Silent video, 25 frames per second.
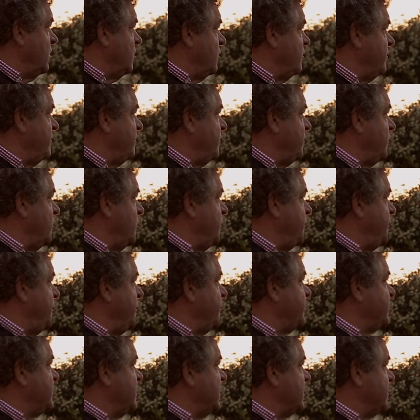on ne peut pas dire
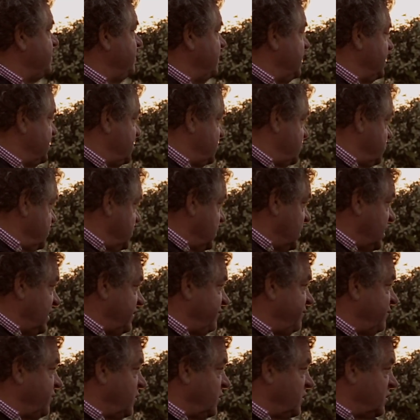qu'ils étaient
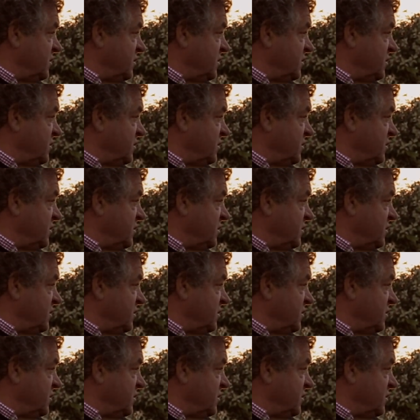similaires.